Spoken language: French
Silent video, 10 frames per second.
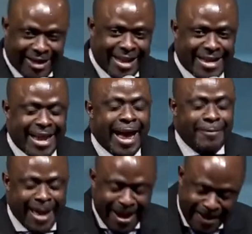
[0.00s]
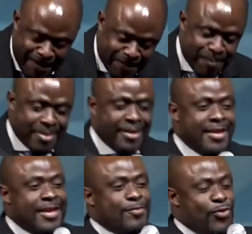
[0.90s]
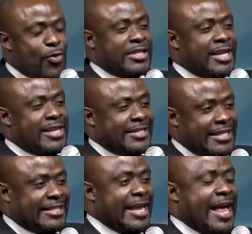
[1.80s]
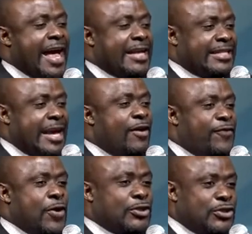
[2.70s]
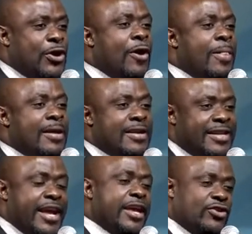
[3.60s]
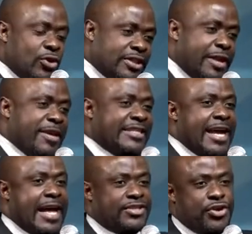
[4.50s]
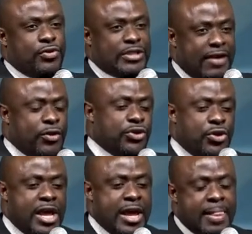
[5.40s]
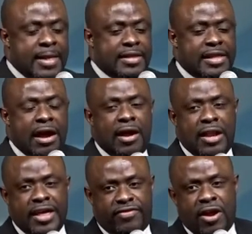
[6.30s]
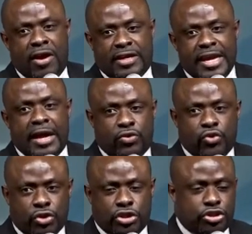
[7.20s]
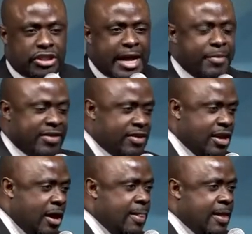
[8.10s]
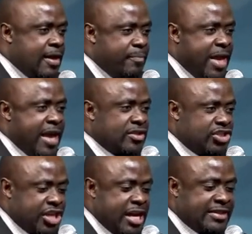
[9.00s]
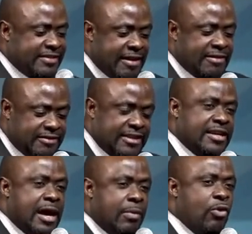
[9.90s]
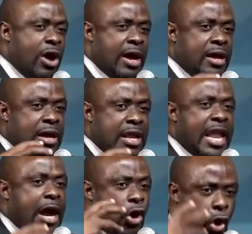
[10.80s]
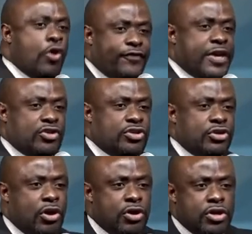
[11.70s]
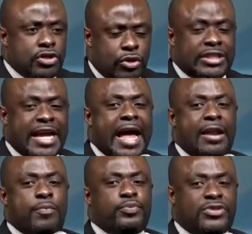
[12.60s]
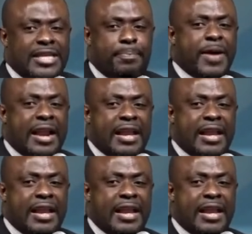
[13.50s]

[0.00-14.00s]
Quelqu'un dit Amen. Pourquoi je disais cela C'est en fonction des autres messages que nous avons donnés dans les temps qui a couru jusqu'à maintenant. Mais j'ai senti en moi la conviction totale poussée